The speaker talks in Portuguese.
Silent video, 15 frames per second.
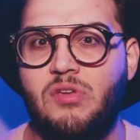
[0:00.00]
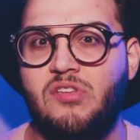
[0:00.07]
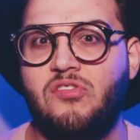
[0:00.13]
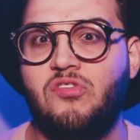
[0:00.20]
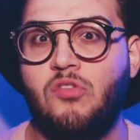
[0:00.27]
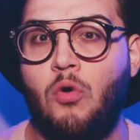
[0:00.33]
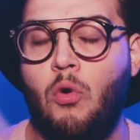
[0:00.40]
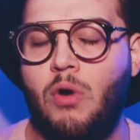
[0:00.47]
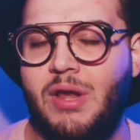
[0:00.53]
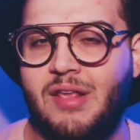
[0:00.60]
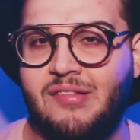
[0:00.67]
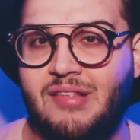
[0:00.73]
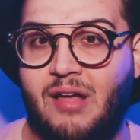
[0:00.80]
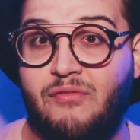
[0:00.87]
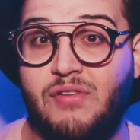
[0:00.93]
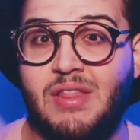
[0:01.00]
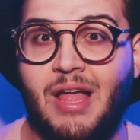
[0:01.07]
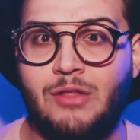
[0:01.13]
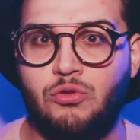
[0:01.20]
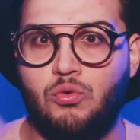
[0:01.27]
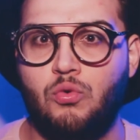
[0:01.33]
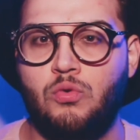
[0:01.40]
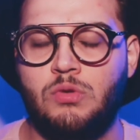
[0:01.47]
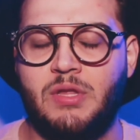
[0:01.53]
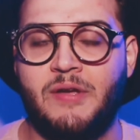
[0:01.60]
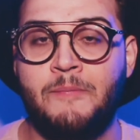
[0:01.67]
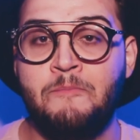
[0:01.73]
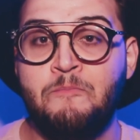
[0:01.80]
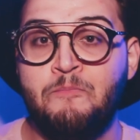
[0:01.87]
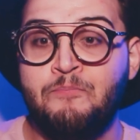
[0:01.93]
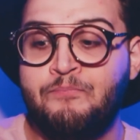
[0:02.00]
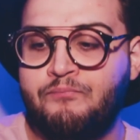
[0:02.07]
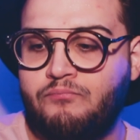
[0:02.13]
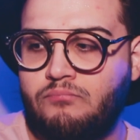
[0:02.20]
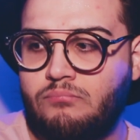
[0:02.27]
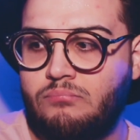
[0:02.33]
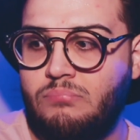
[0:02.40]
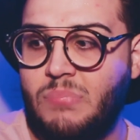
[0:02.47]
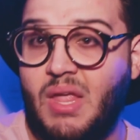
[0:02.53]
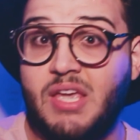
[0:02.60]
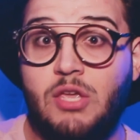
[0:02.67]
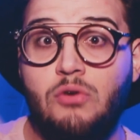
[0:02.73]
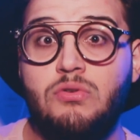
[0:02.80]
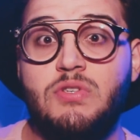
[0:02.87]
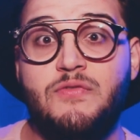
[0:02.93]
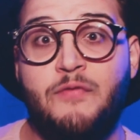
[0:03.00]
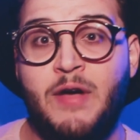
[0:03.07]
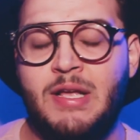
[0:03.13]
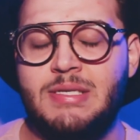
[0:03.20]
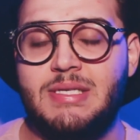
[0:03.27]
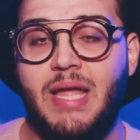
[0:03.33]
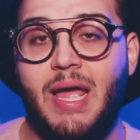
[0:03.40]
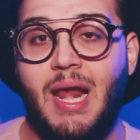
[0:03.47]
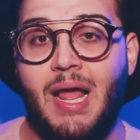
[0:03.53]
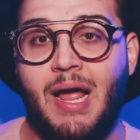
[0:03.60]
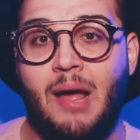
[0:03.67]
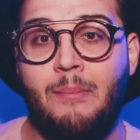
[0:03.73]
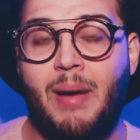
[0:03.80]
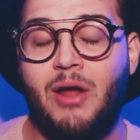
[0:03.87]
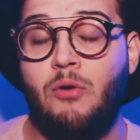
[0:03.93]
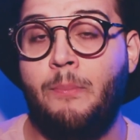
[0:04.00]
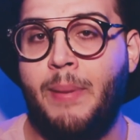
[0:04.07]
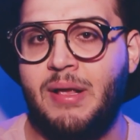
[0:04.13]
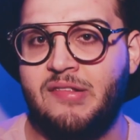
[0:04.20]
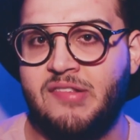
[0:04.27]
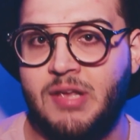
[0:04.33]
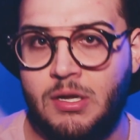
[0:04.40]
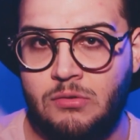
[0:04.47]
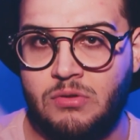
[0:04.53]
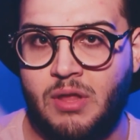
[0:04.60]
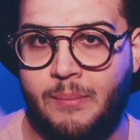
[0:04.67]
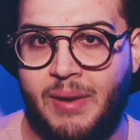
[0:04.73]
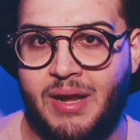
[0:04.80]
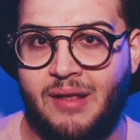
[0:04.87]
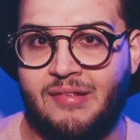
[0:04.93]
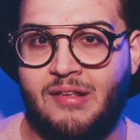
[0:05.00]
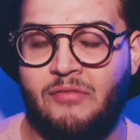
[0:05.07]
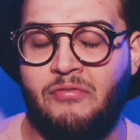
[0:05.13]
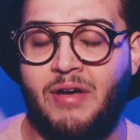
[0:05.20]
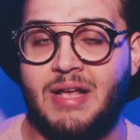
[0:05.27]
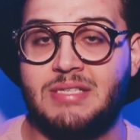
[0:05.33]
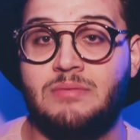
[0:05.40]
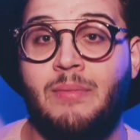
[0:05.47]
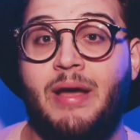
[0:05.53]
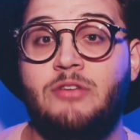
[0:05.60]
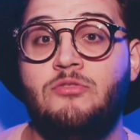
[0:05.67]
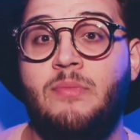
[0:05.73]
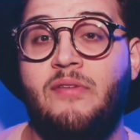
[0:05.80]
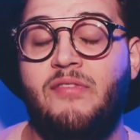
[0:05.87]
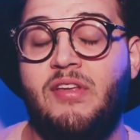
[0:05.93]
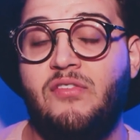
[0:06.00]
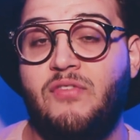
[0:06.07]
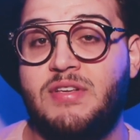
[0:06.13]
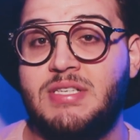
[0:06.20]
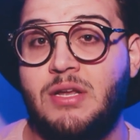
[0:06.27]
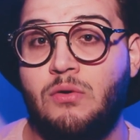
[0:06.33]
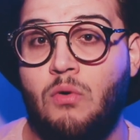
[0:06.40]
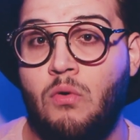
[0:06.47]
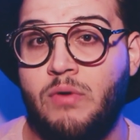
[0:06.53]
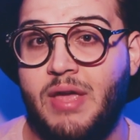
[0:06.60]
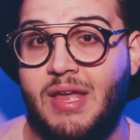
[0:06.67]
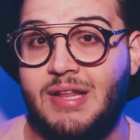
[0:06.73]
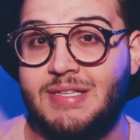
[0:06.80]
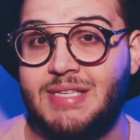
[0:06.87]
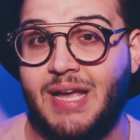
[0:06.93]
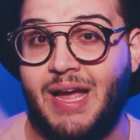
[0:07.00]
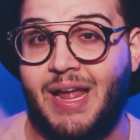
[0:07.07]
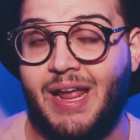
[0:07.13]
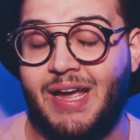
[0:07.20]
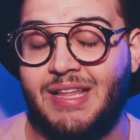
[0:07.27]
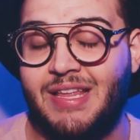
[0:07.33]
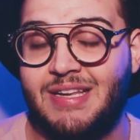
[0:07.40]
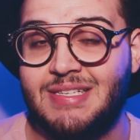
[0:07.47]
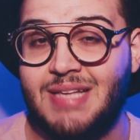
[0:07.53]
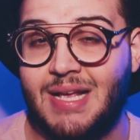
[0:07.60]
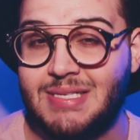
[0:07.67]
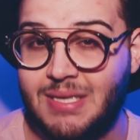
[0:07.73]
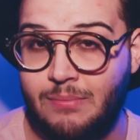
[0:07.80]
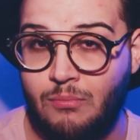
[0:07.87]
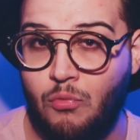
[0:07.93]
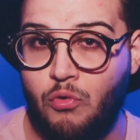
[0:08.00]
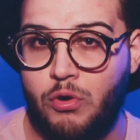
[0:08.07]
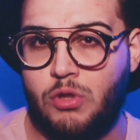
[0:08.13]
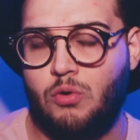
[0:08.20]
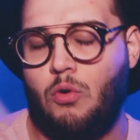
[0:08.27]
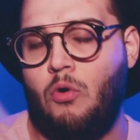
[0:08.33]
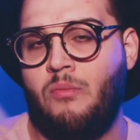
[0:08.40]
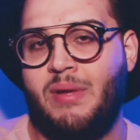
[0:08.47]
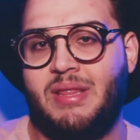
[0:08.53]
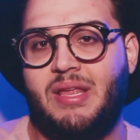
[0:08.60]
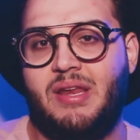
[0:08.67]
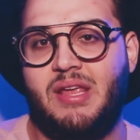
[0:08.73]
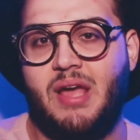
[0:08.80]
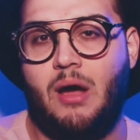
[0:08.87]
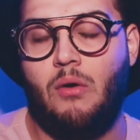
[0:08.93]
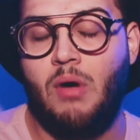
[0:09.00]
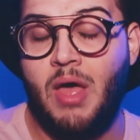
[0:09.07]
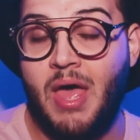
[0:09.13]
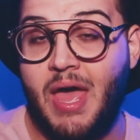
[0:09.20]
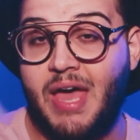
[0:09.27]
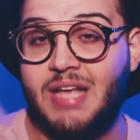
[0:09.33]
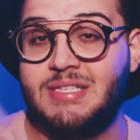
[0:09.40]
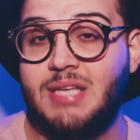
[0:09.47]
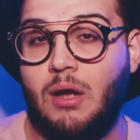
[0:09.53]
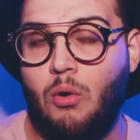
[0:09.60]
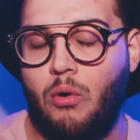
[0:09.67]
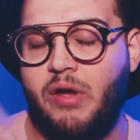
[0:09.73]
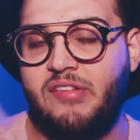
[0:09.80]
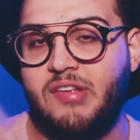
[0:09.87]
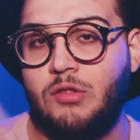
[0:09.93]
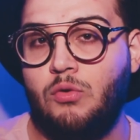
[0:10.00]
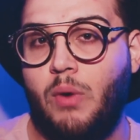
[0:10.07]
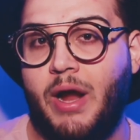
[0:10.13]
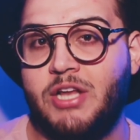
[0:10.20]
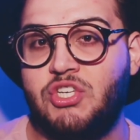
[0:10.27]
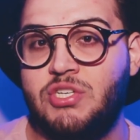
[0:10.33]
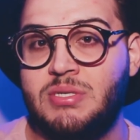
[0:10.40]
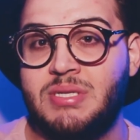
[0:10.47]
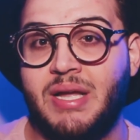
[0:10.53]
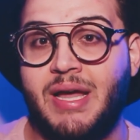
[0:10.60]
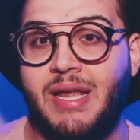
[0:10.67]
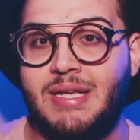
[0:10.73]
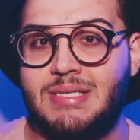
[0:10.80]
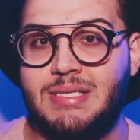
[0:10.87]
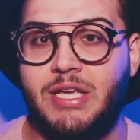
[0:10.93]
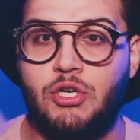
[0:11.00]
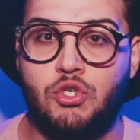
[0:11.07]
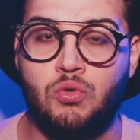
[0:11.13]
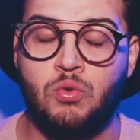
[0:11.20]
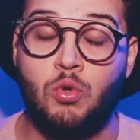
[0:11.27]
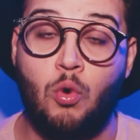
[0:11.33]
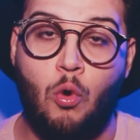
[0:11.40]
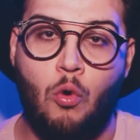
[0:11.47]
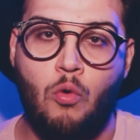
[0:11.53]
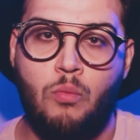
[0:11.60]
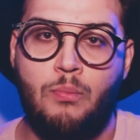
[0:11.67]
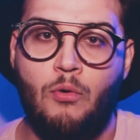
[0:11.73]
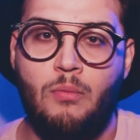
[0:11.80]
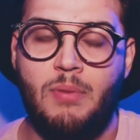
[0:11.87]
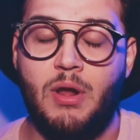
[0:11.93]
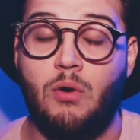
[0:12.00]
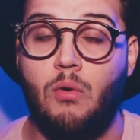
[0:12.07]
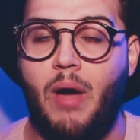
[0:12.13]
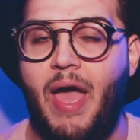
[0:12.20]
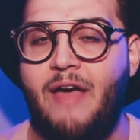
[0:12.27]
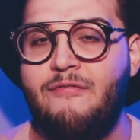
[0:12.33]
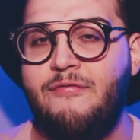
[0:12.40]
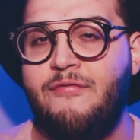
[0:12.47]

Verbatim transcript: e escolhas da vida adulta que os fãs dela acabaram passando também nessa fase, mais uma vez fazendo com que eles se caracterizassem muito com o material. Essa coisa do artista crescer junto com o público é